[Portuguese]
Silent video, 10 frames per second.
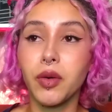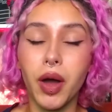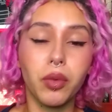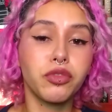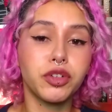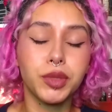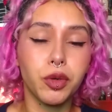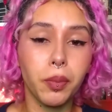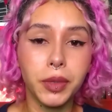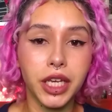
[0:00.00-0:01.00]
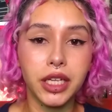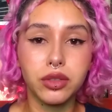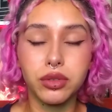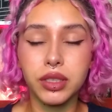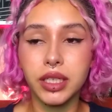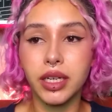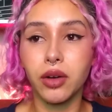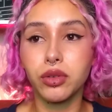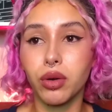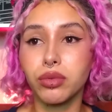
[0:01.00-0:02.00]
não é um filme comprido e
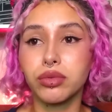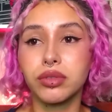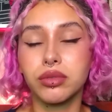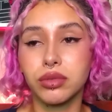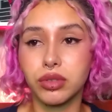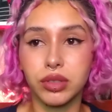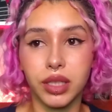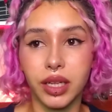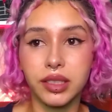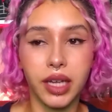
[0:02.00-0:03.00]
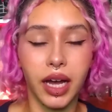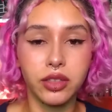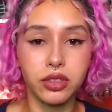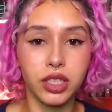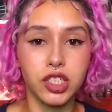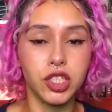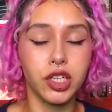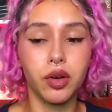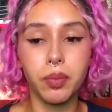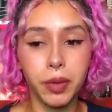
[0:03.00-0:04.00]
ao longo do, dos três atos a
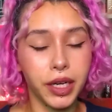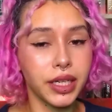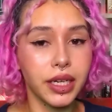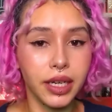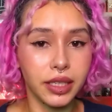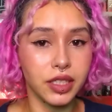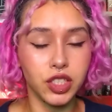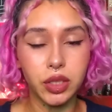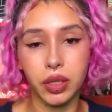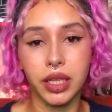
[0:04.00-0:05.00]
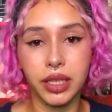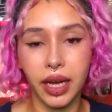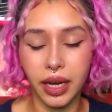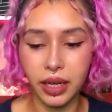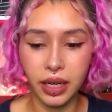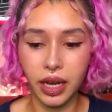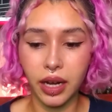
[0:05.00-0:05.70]
gente acompanha a trajetória da